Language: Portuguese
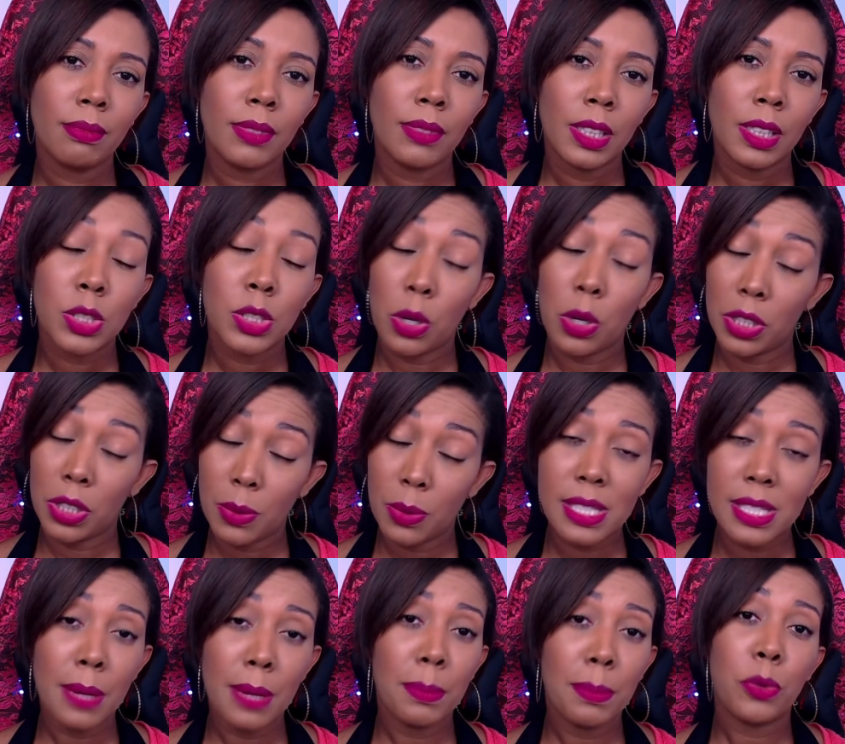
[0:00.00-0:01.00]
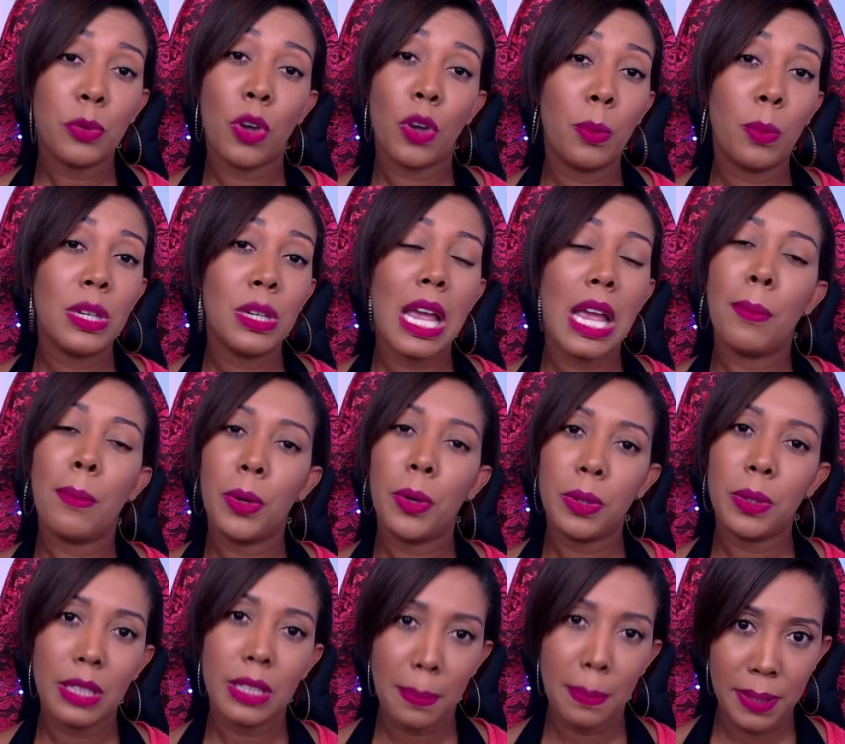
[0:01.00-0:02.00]
Só que eu sempre fui uma mulher
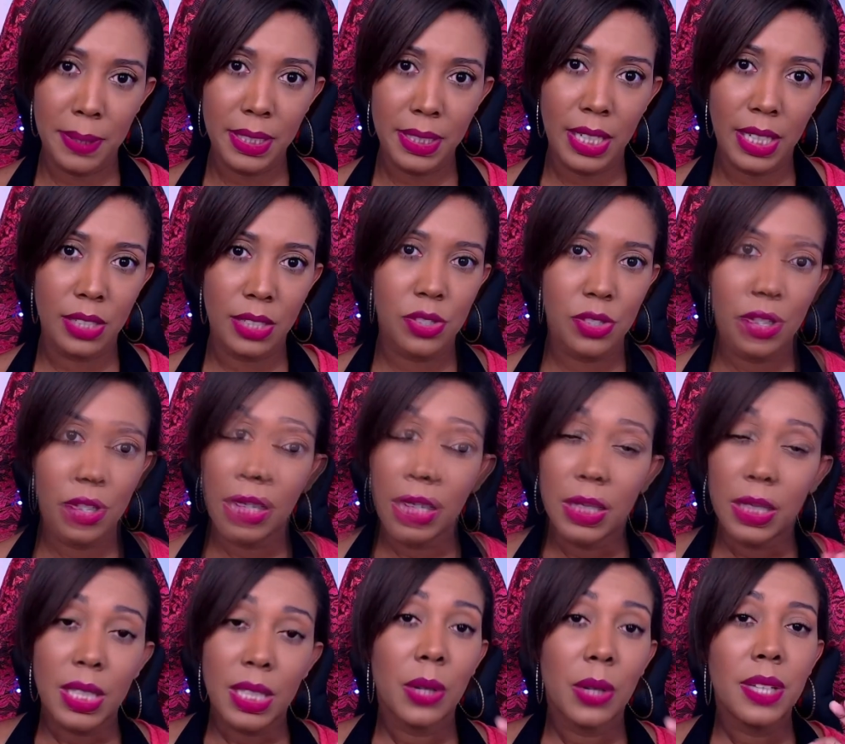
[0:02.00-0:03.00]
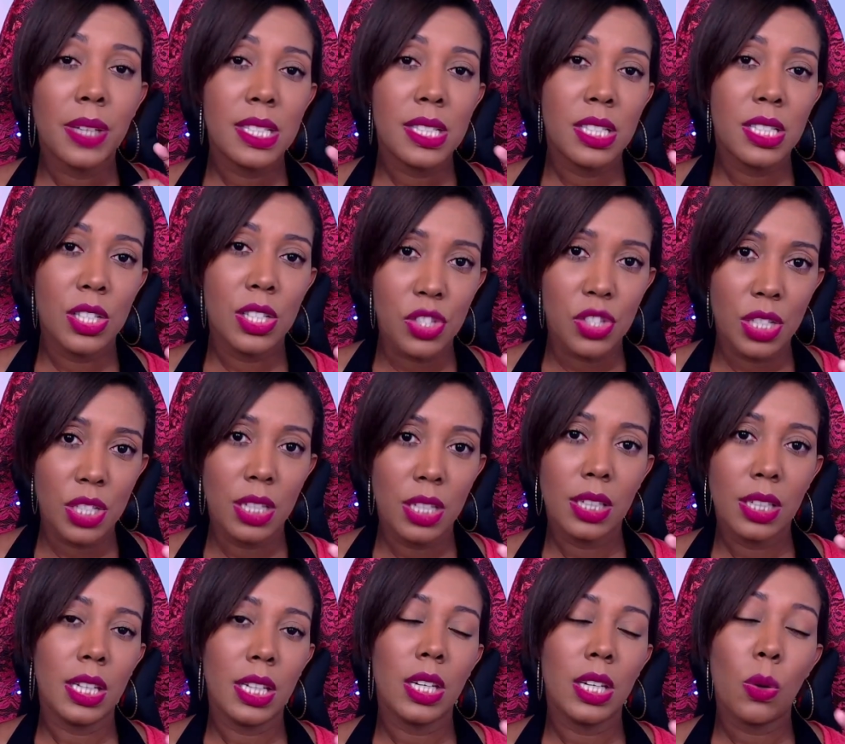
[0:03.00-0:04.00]
muito independente. Então eu decidi
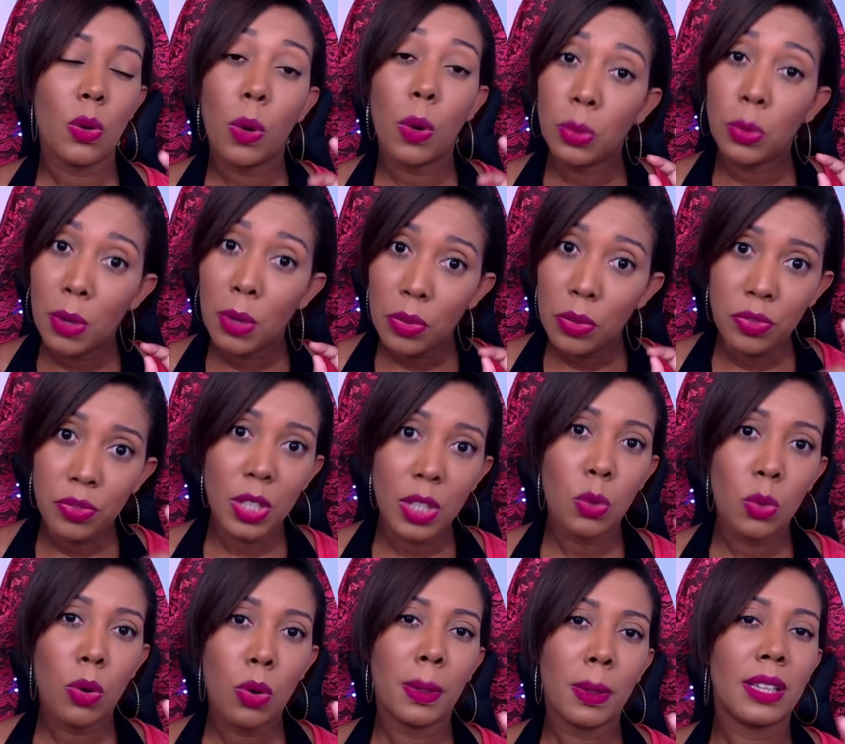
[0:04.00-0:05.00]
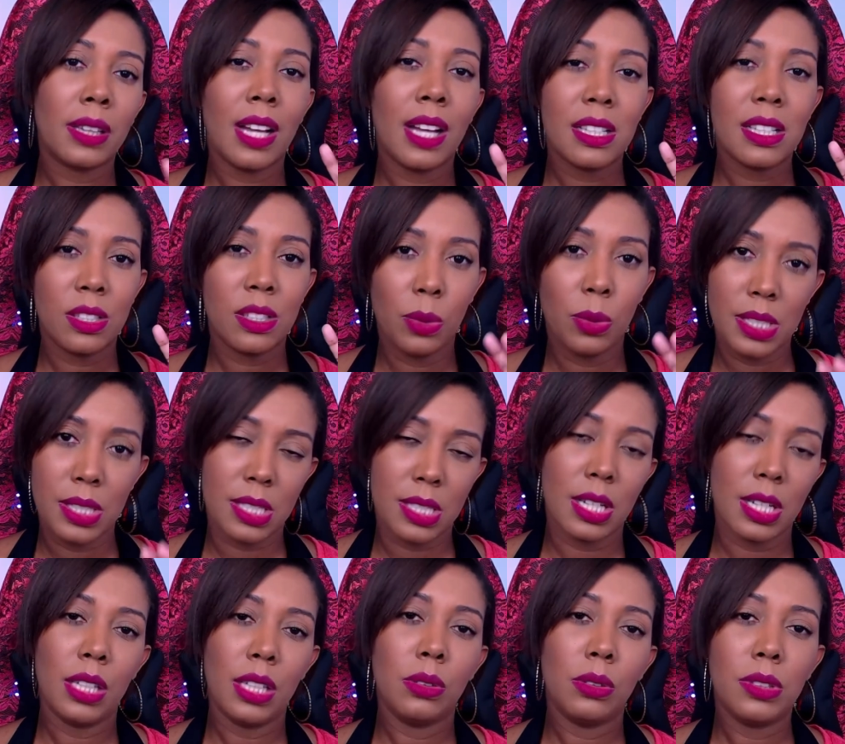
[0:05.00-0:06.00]
que quando meu filho completasse dois
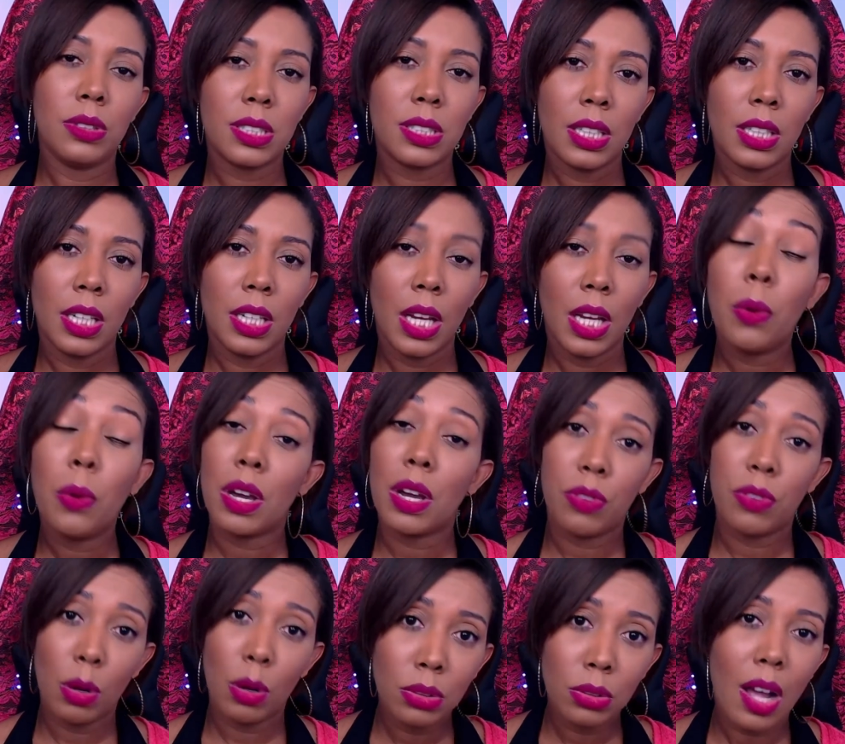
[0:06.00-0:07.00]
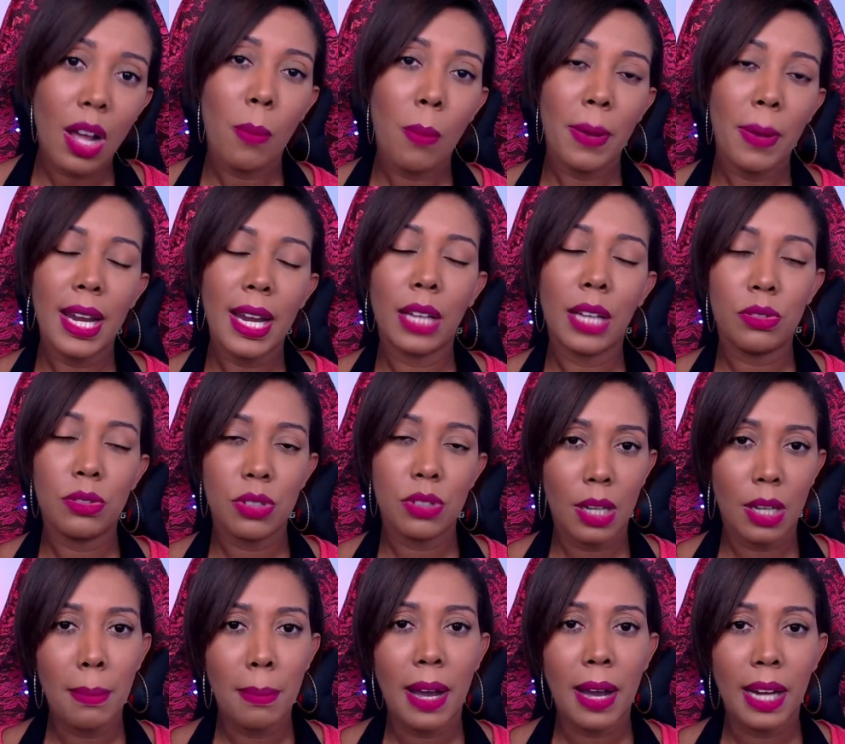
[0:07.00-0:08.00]
anos, eu ia voltar ao mercado de
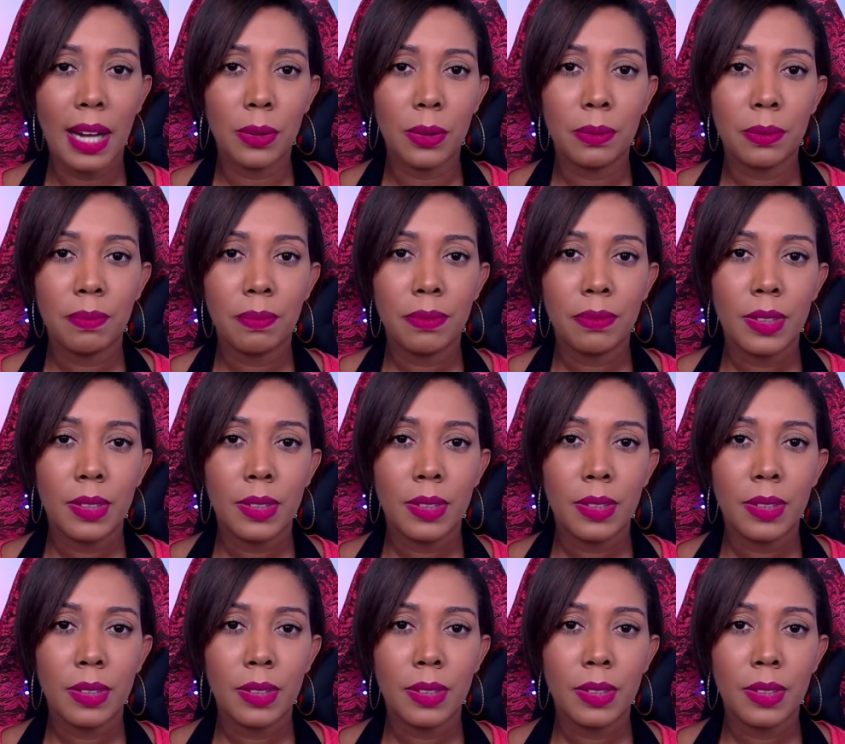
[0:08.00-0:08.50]
trabalho.